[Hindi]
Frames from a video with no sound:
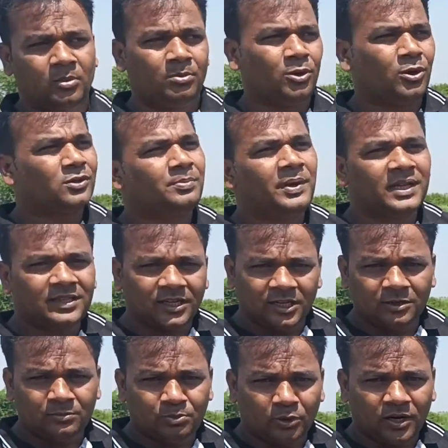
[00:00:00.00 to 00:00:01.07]
बहुत
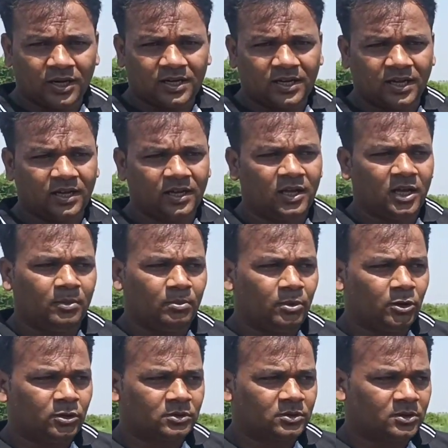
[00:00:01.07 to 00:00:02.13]
बेहतरीन प्रोडक्ट है
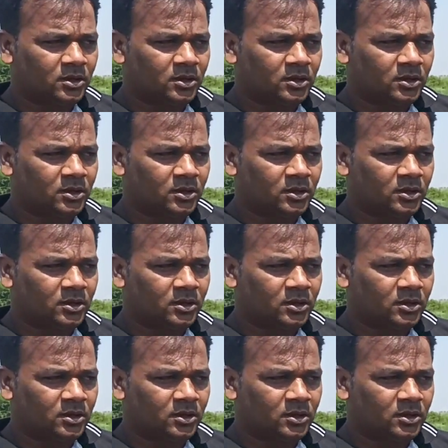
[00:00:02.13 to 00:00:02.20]
बहुत